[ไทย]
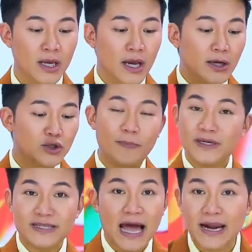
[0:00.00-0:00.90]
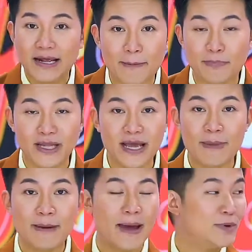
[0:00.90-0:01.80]
กับซูเปอร์สตาร์ระดับประเท
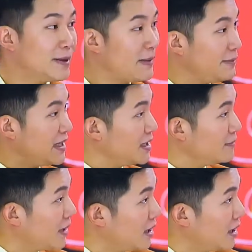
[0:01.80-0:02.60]
ศมากมายก็จะเป็นพี่